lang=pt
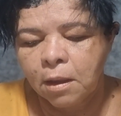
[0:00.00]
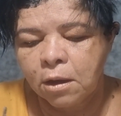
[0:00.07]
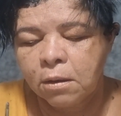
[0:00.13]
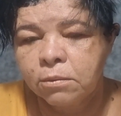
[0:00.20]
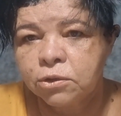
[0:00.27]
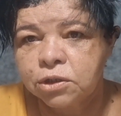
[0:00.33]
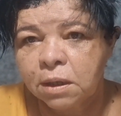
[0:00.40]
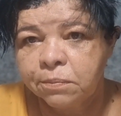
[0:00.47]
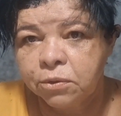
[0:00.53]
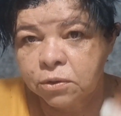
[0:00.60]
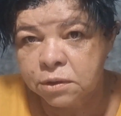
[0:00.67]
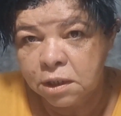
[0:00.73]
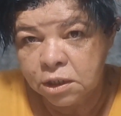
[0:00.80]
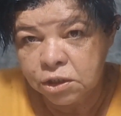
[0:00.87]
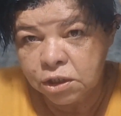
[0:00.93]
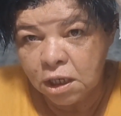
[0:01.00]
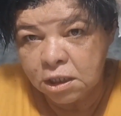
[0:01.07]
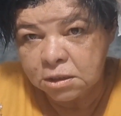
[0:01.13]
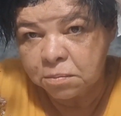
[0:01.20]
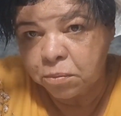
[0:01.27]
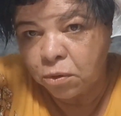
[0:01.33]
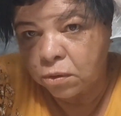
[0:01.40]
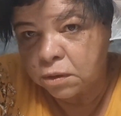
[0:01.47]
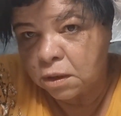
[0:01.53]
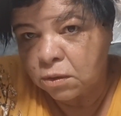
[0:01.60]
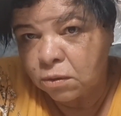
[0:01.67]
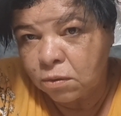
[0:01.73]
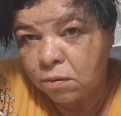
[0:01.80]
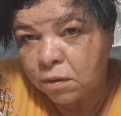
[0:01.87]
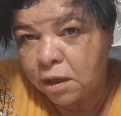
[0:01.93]
Como eu já protegi as pontas
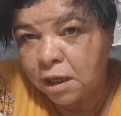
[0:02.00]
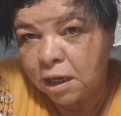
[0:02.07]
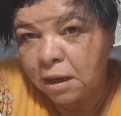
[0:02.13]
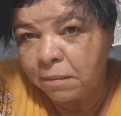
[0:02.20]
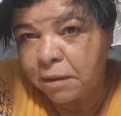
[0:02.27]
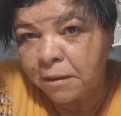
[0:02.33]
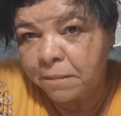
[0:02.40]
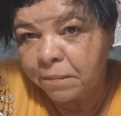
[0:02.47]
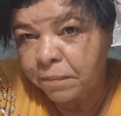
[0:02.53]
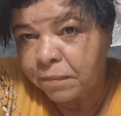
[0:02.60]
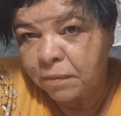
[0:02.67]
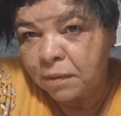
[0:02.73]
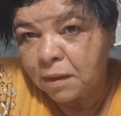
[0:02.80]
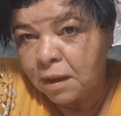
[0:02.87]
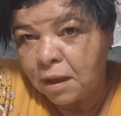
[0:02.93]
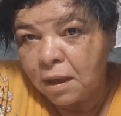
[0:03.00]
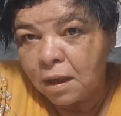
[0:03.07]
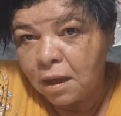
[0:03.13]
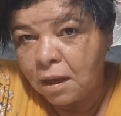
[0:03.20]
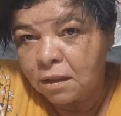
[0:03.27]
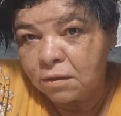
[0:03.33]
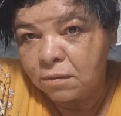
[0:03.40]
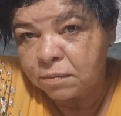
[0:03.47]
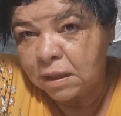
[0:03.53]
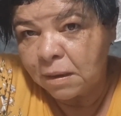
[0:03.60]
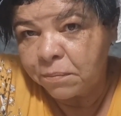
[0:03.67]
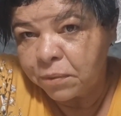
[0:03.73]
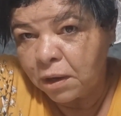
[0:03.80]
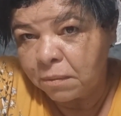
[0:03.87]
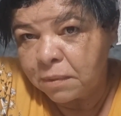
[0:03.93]
com o creme, não
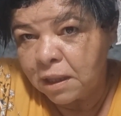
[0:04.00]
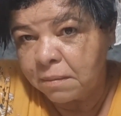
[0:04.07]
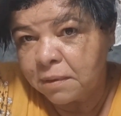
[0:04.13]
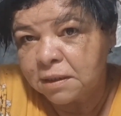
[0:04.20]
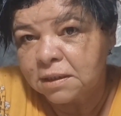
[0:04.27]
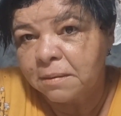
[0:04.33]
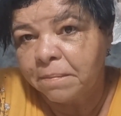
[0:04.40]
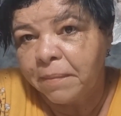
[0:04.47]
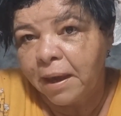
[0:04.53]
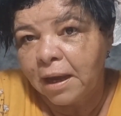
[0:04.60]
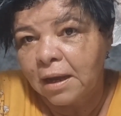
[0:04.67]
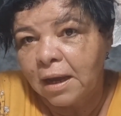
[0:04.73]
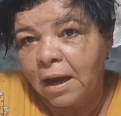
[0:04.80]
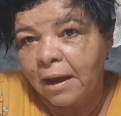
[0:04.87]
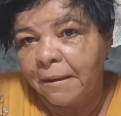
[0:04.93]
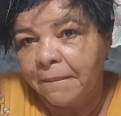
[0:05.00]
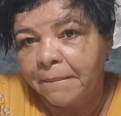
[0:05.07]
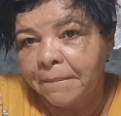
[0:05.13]
tem problema se pegar